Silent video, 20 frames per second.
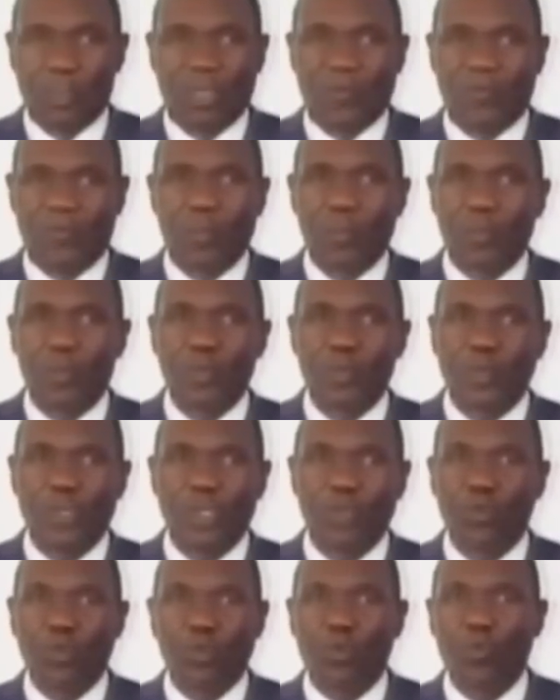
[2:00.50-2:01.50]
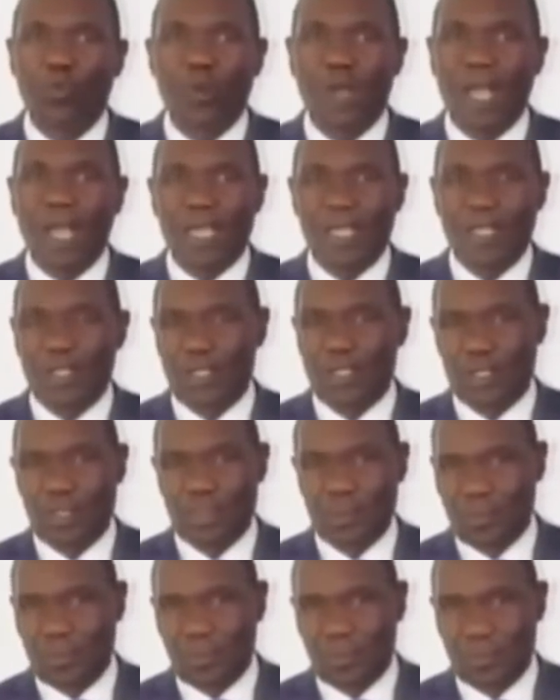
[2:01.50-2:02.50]
Nous avons besoin de
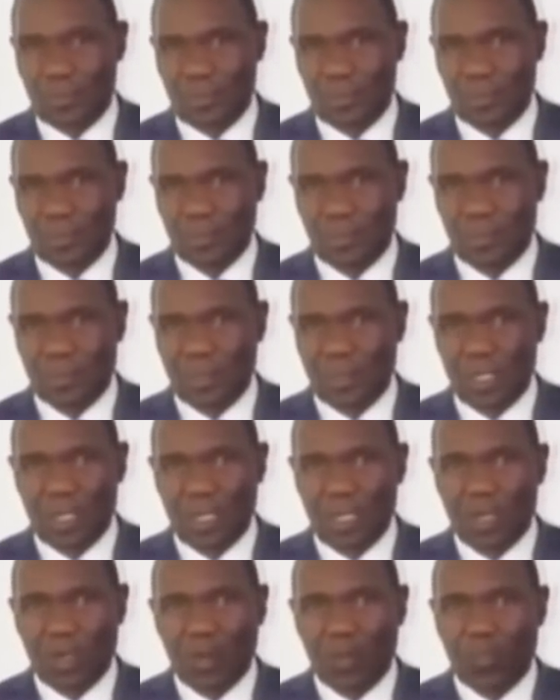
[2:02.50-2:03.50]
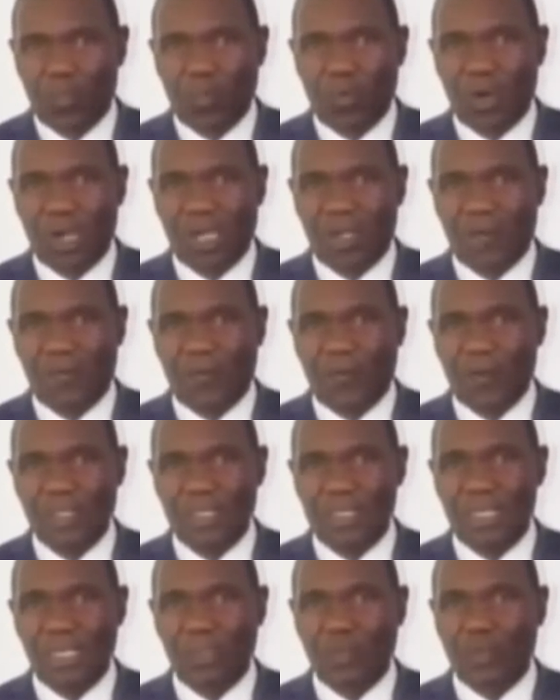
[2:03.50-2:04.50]
courage pour
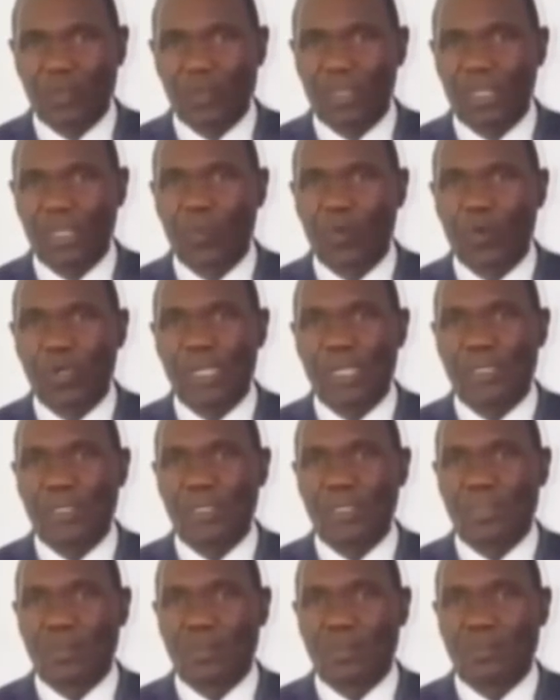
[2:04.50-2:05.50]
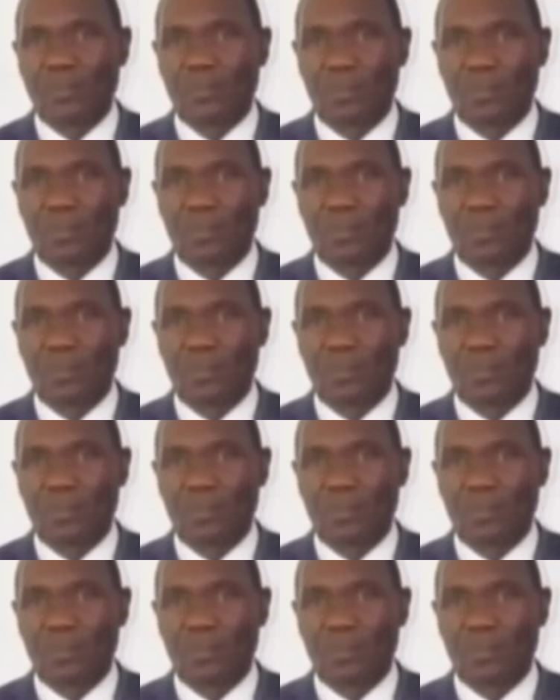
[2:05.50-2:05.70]
renforcer notre démocratie,